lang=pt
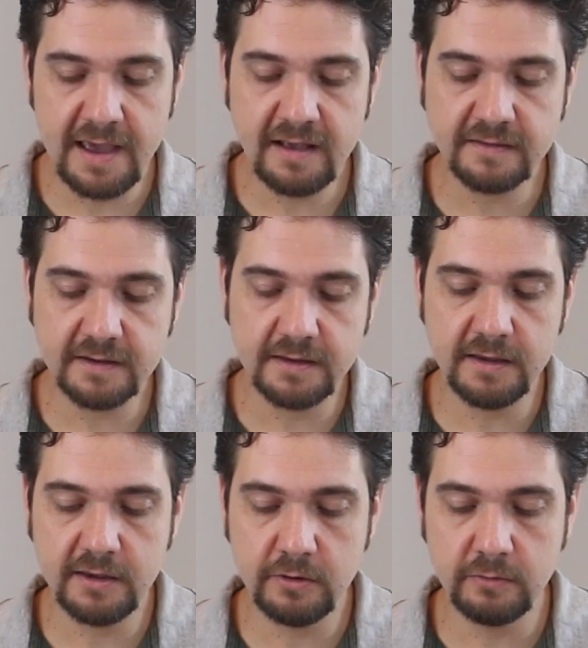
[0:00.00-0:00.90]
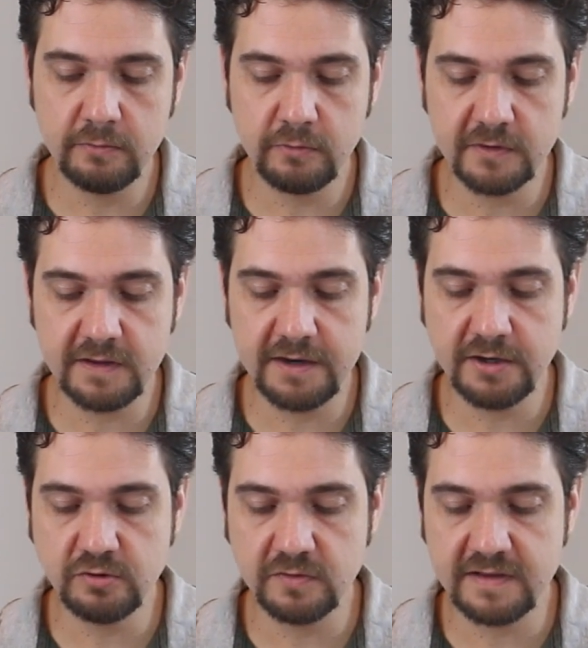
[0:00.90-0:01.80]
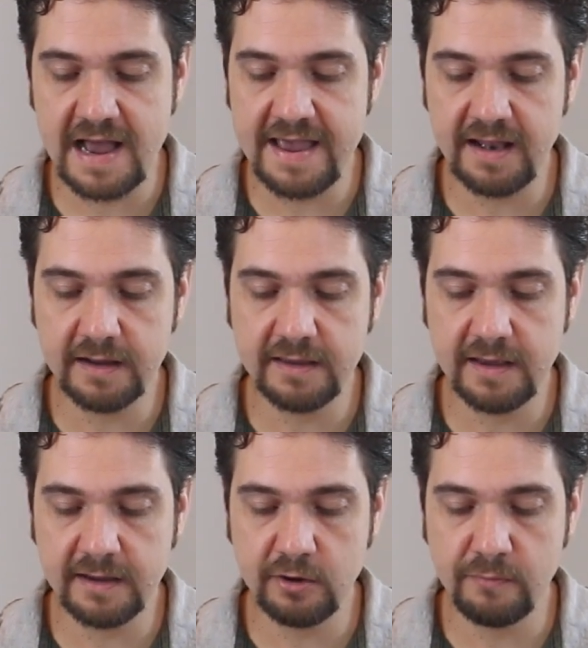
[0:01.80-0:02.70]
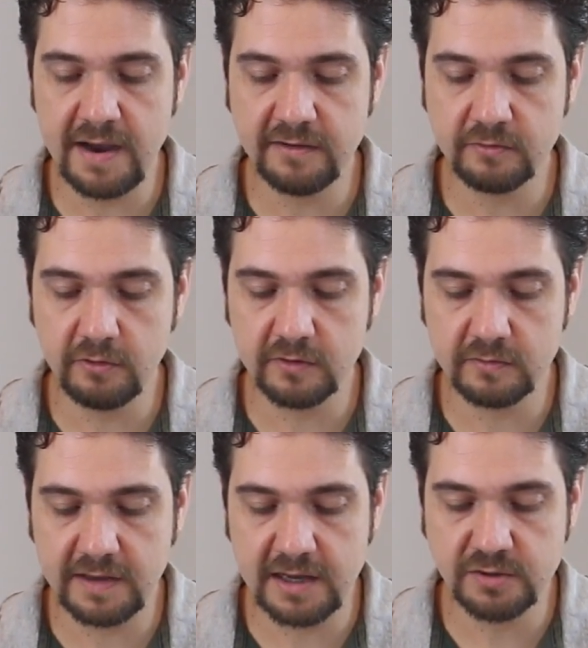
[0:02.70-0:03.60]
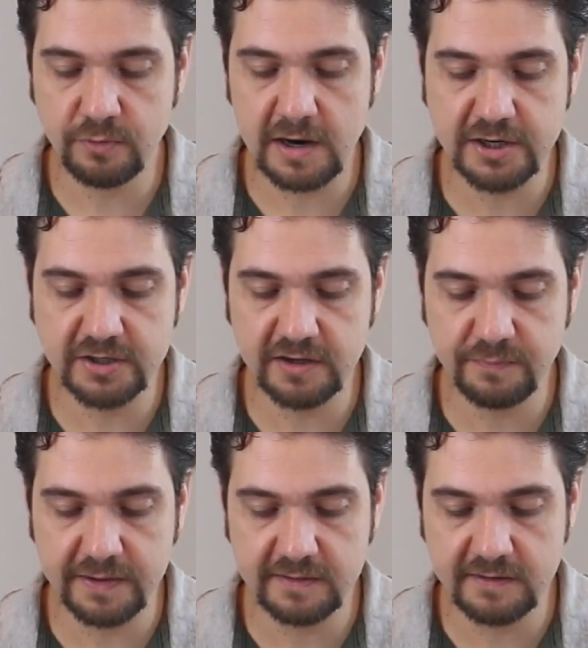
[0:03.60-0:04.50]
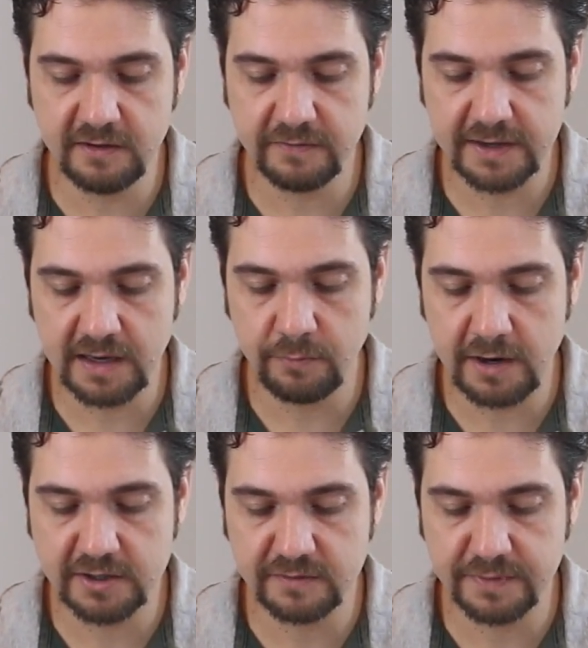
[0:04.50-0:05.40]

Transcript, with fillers: essa aqui que eu gostaria de usar, ela que é a que eu mais gosto, que é a de borrachinha expansiva, aquela borracha